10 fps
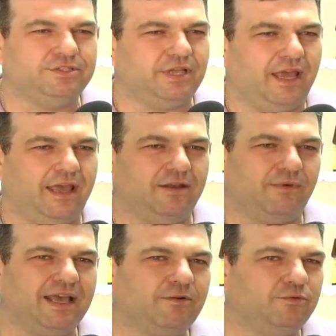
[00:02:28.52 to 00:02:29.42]
é,
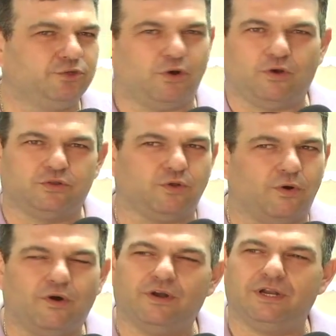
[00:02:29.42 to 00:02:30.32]
não é o
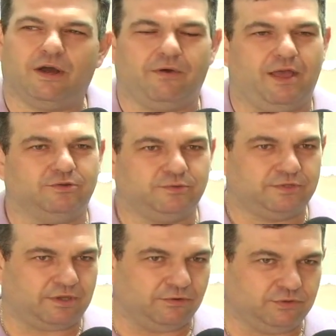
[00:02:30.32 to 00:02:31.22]
chocotone, não. É,
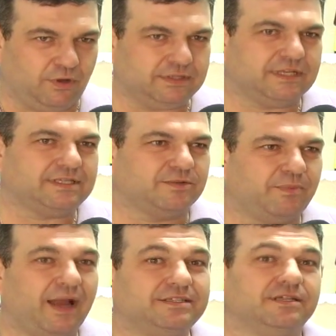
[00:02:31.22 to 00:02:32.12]
são todas essas
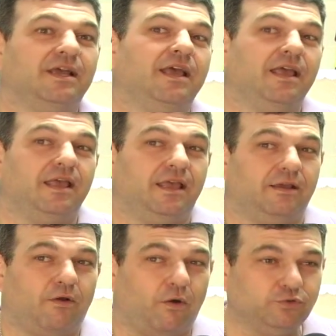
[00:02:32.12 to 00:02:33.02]
partes
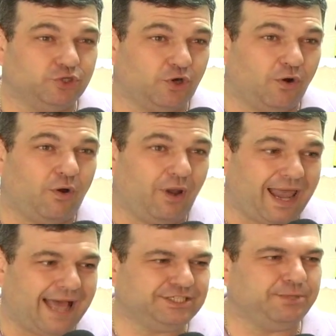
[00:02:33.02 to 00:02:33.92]
com
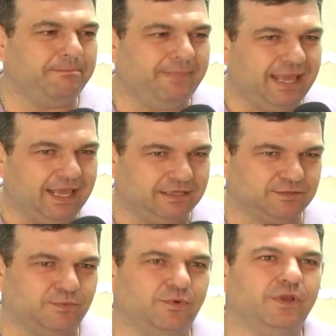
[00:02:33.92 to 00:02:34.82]
chocolate
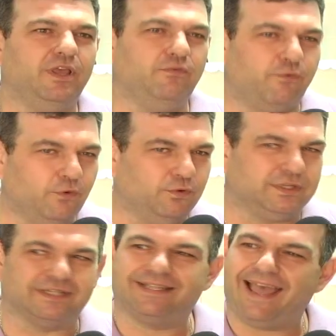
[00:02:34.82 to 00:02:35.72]
mesmo e
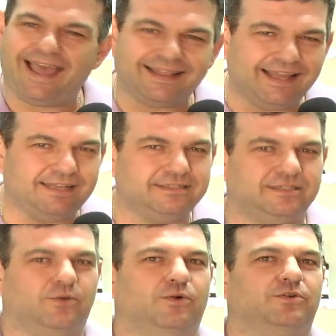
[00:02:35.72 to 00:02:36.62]
frutas. É
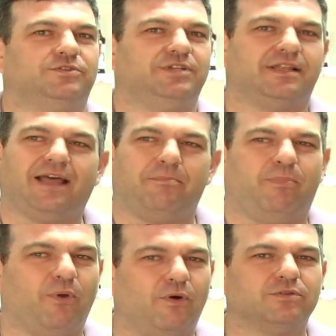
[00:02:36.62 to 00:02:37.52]
delicioso, já está
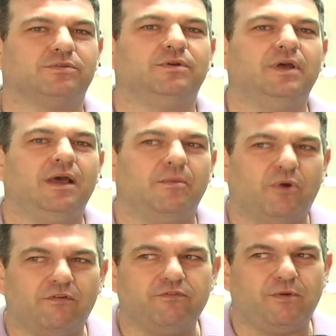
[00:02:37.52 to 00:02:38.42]
pronto.
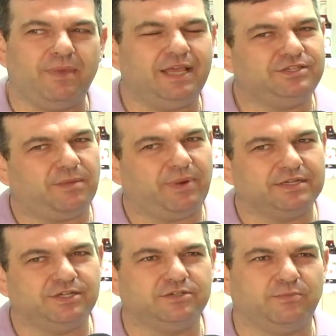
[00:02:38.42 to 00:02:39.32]
Provavelmente a
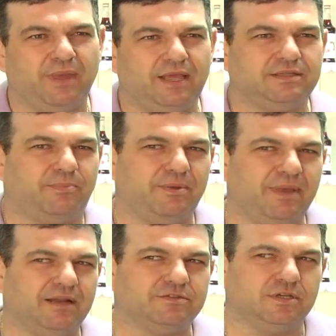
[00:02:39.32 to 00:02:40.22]
partir do meio da
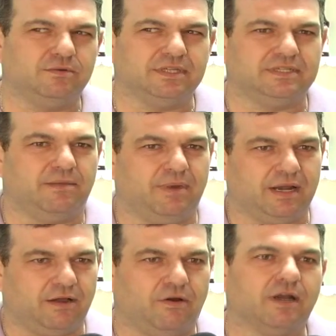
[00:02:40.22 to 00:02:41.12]
primeira ou segunda
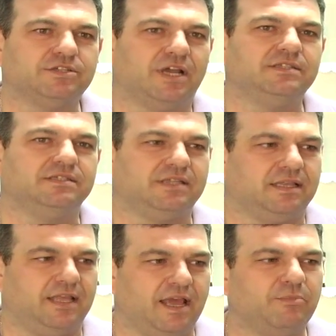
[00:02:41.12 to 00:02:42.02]
semana agora já de
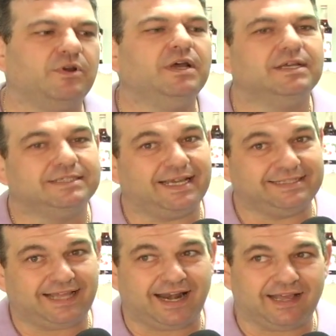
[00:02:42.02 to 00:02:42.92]
setembro, já
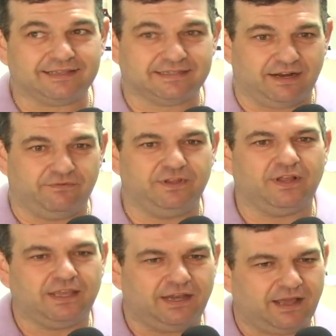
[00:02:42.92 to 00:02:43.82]
estará
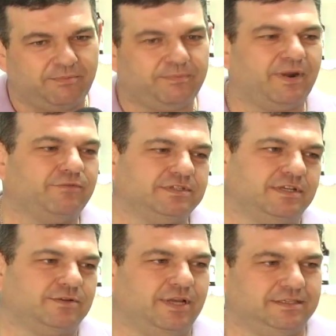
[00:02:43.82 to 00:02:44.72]
servindo aqui para
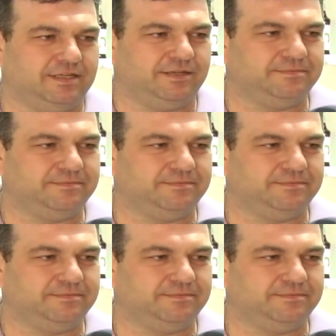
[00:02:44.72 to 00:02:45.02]
vocês conhecer.